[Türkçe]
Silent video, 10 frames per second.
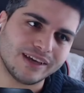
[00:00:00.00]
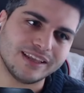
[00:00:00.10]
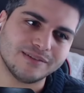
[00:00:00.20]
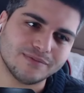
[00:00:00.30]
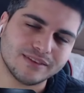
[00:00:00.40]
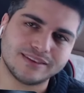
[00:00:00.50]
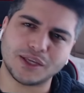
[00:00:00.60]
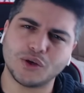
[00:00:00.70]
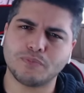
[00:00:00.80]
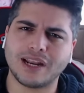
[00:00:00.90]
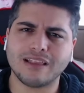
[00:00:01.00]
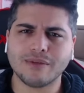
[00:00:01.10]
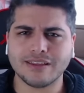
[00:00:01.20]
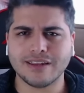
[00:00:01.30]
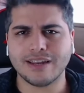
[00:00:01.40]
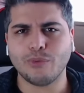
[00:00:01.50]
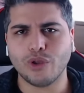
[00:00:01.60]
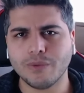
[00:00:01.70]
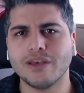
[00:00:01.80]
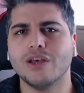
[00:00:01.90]
Hani ben anladığım kadarıyla
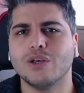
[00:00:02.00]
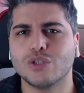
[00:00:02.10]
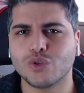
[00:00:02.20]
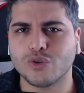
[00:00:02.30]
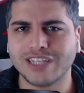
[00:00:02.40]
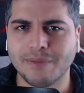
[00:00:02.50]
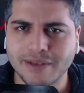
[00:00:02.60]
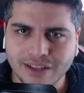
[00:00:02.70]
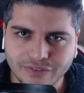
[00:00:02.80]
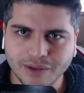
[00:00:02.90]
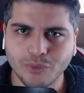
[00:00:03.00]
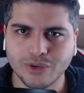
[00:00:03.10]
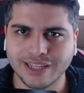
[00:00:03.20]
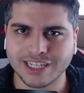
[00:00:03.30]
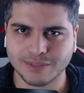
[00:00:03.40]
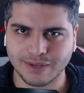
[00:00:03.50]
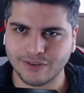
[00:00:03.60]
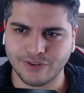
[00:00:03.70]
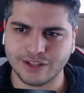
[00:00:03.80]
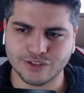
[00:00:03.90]
böyle bir sosyal medya falan böyle gelişmeye
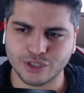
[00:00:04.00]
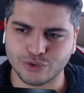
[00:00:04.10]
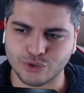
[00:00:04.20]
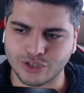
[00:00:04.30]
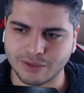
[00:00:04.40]
falan çalışıyordu.